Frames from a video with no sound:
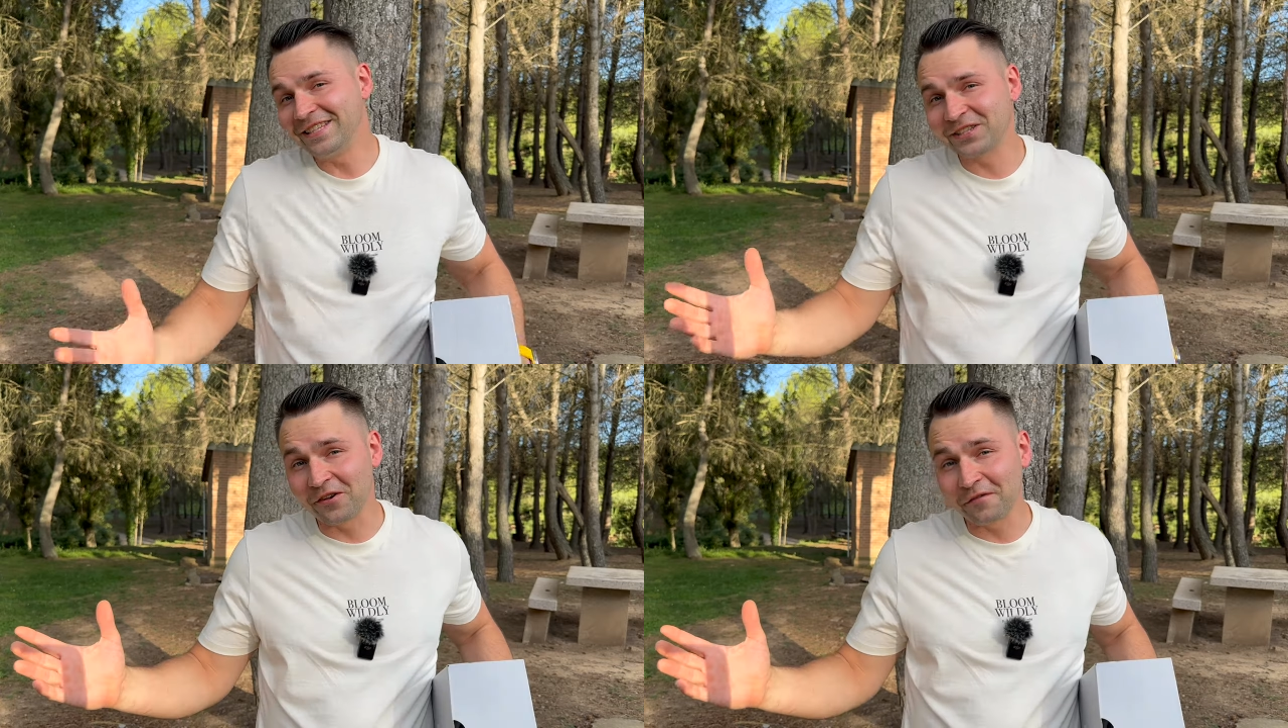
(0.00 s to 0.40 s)

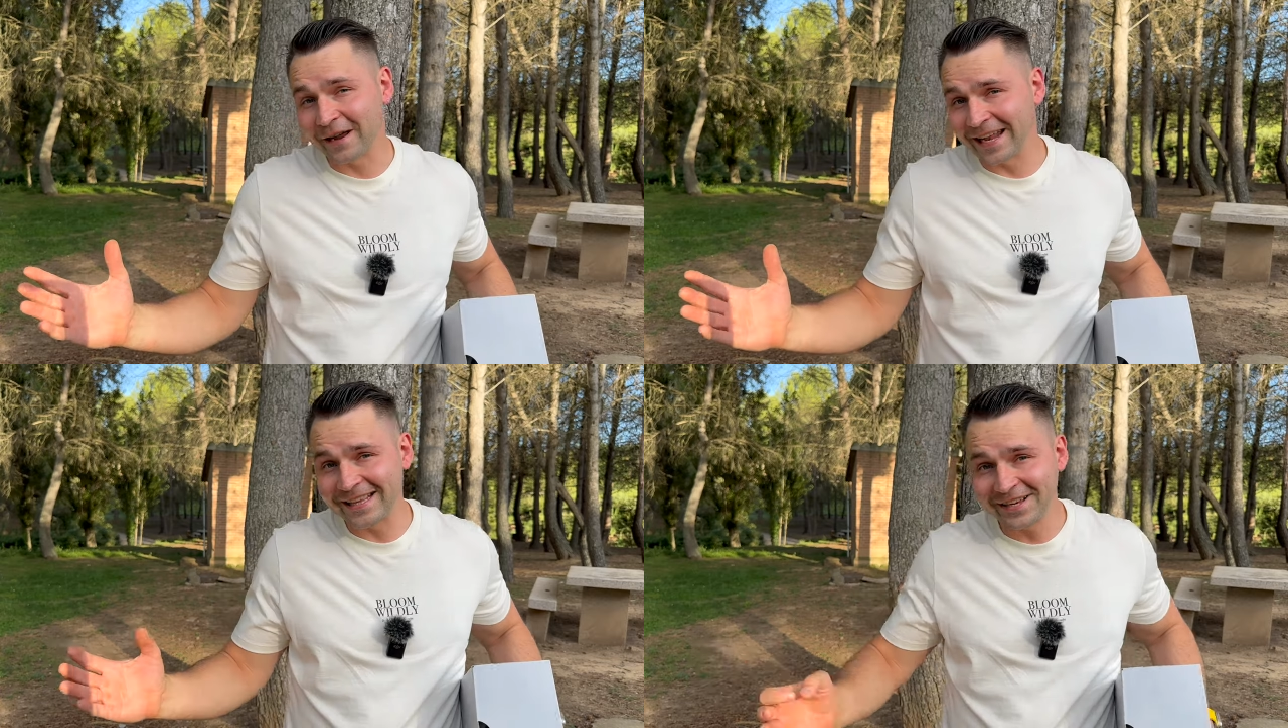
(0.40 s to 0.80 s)
soy
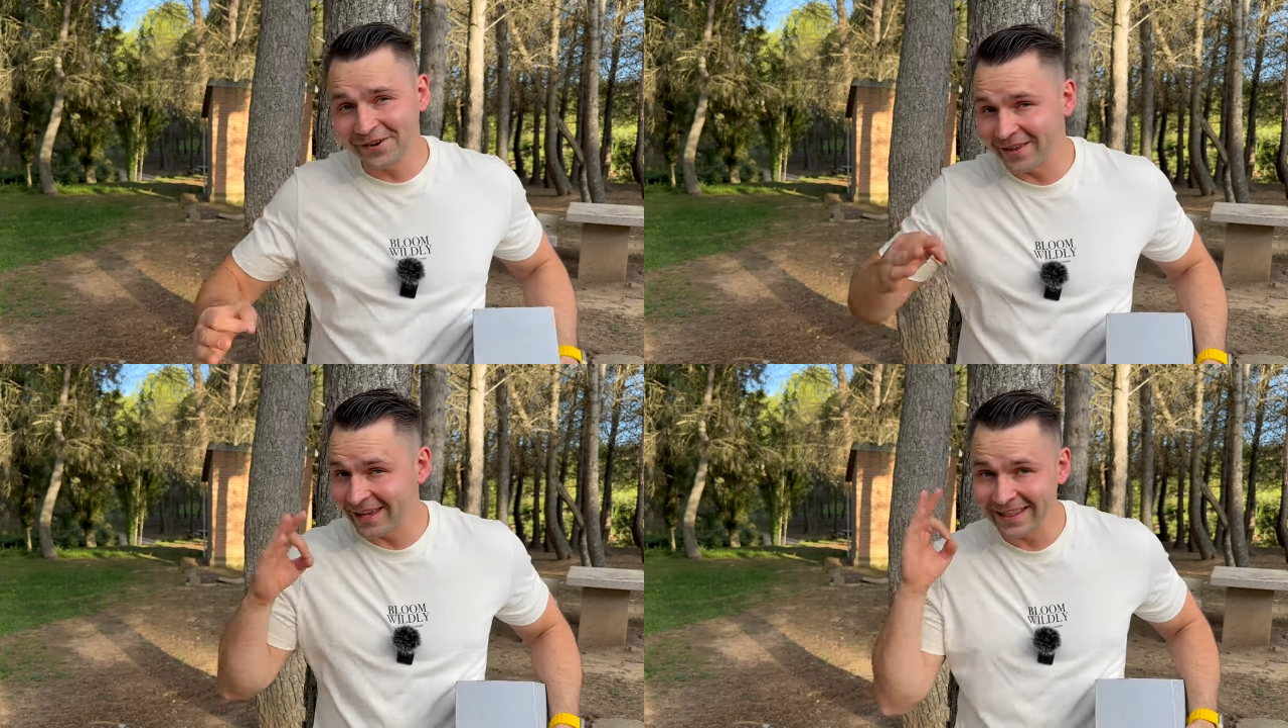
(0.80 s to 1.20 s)

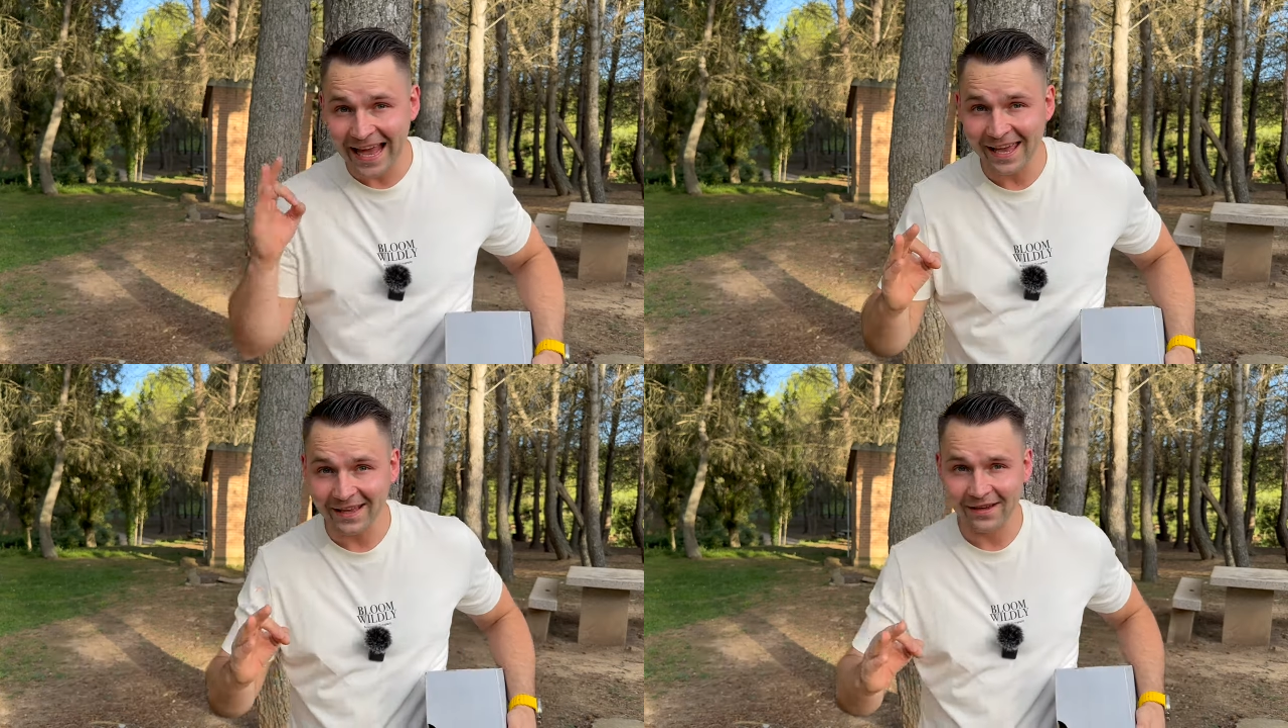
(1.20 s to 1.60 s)
fanático de
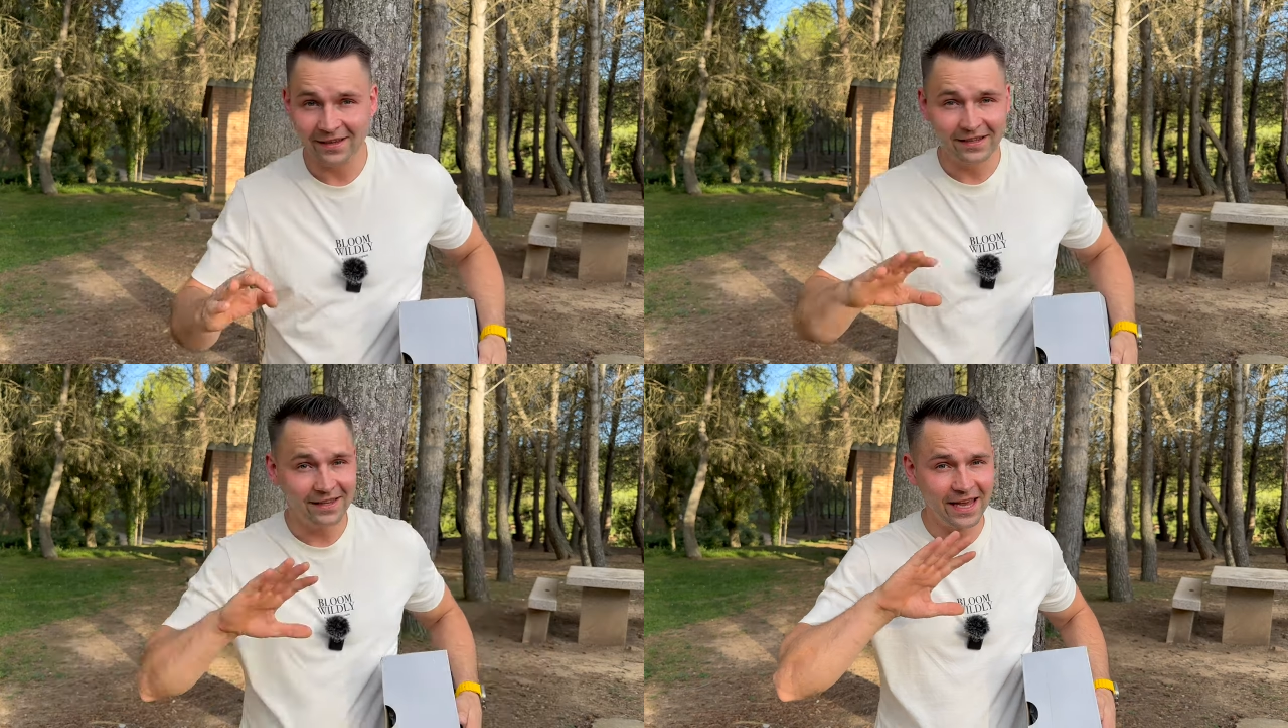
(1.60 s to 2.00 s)
Nike.
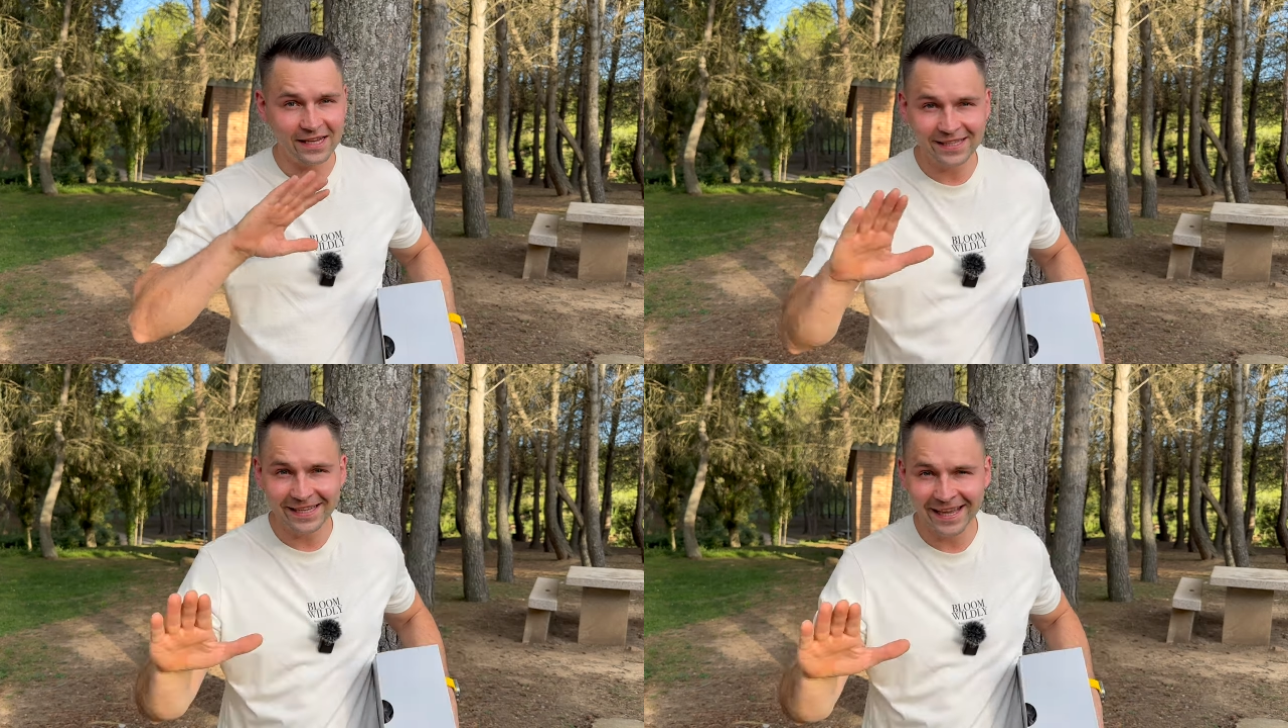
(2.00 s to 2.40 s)
Ni
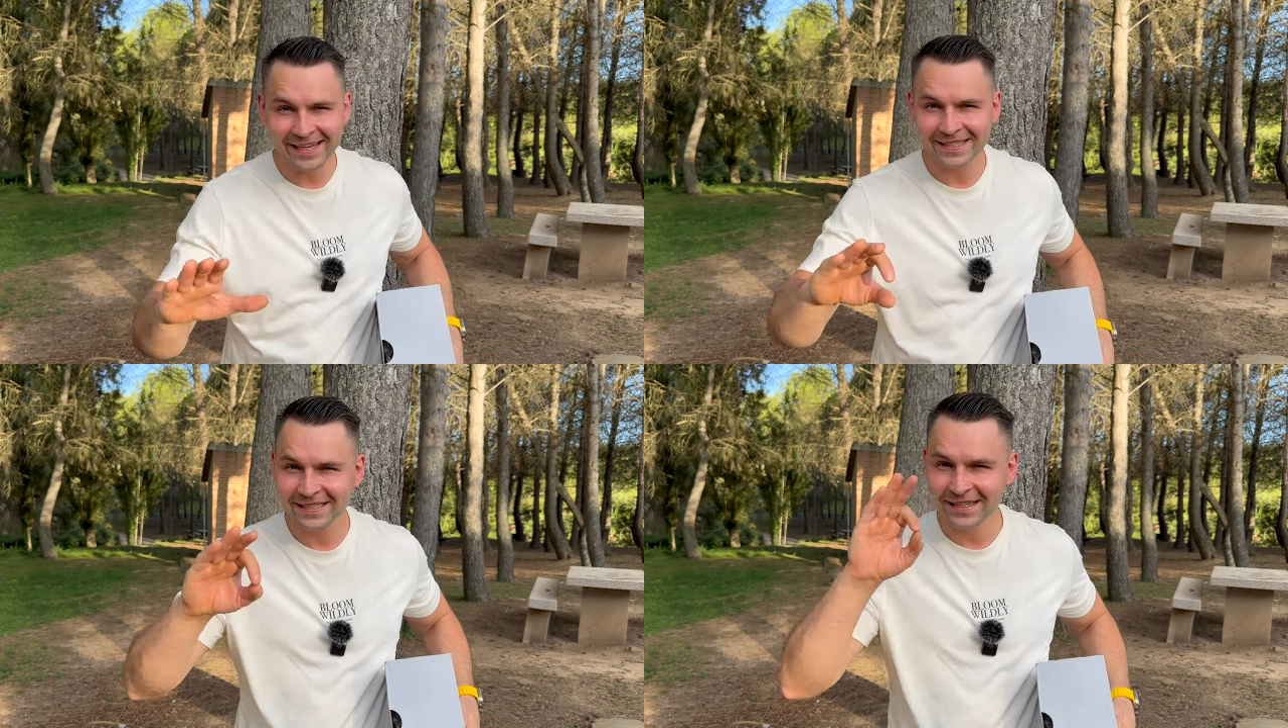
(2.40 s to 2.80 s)

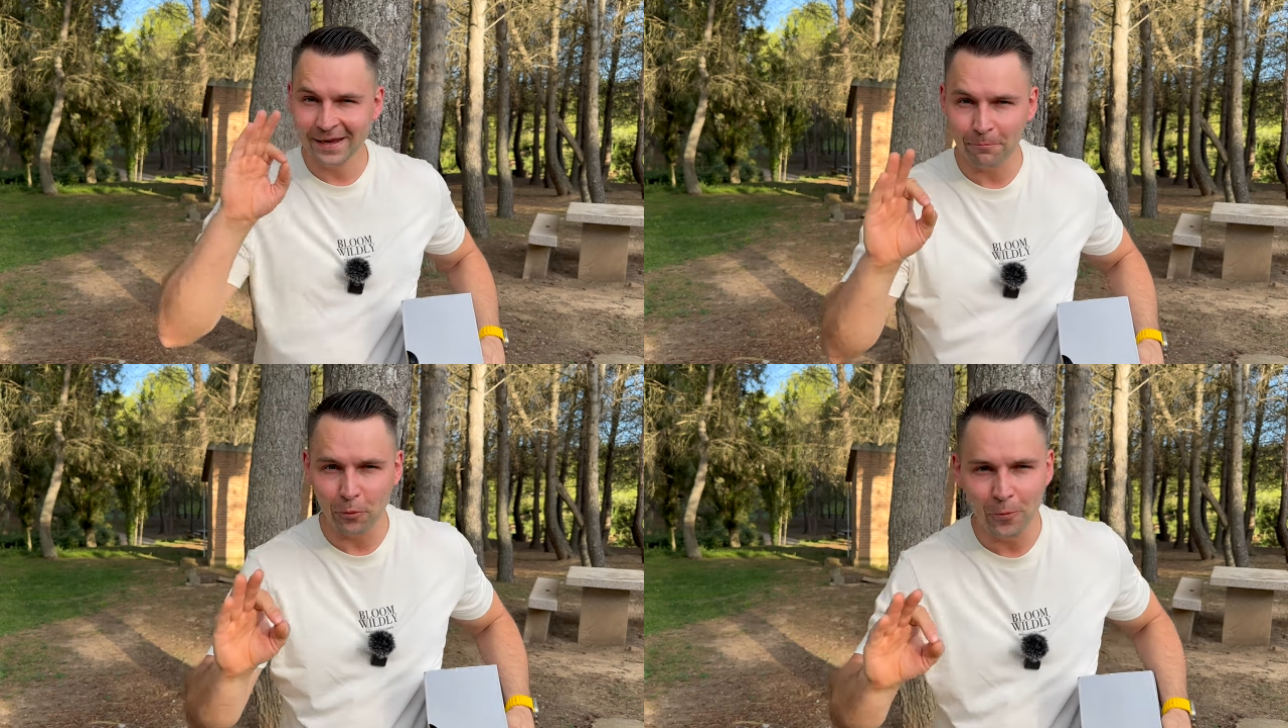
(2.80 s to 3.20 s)
Adidas, ni
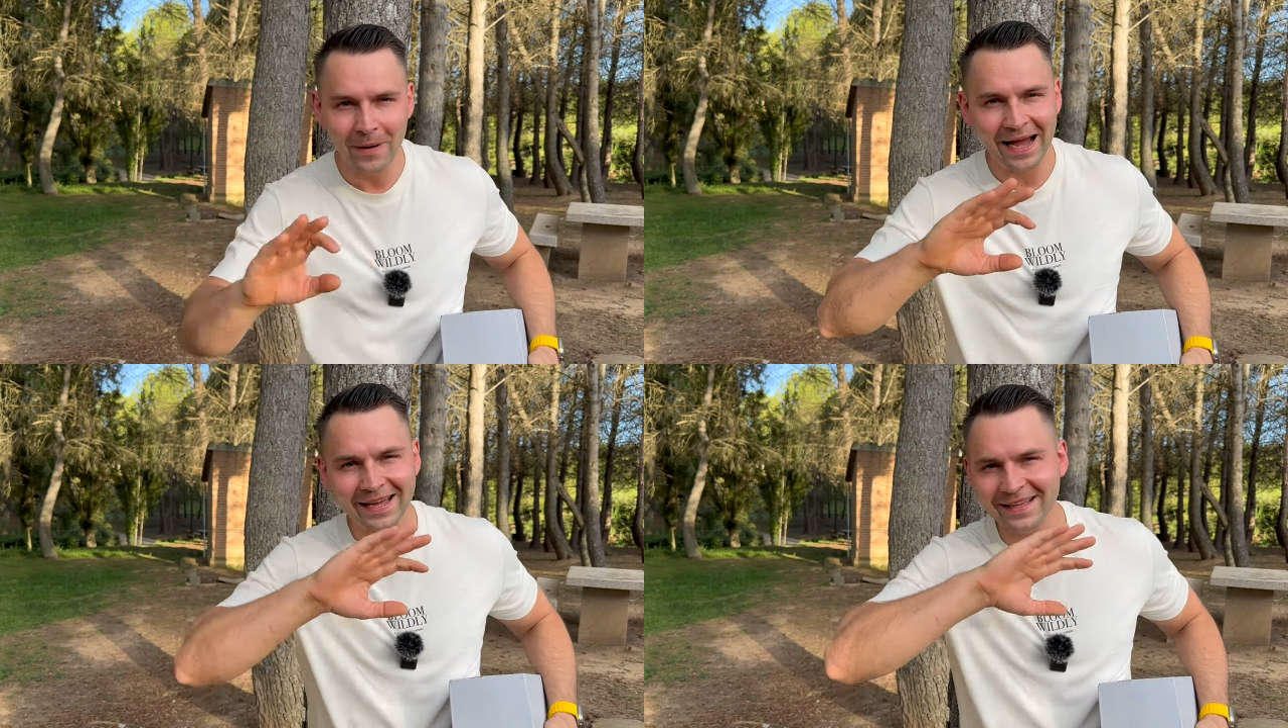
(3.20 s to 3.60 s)
Puma,